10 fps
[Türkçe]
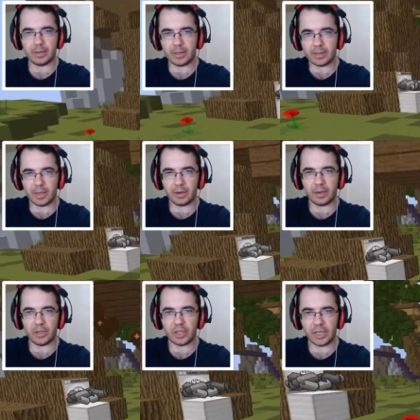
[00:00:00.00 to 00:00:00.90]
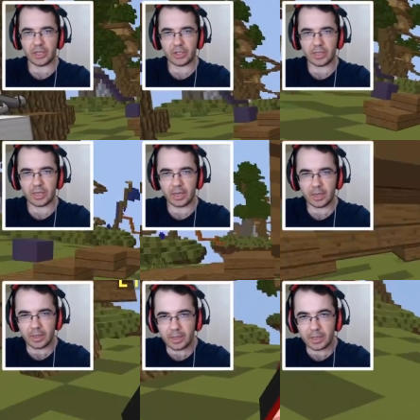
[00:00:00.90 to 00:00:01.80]
sarının içinden geçeceğiz de
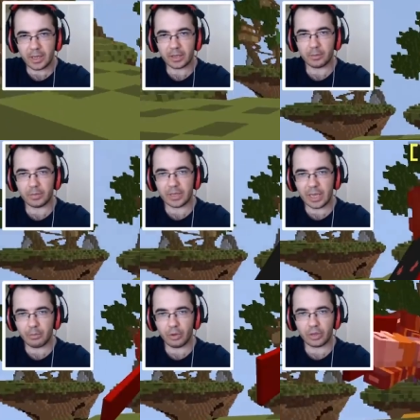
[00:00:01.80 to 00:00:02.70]
yardım gelmiyor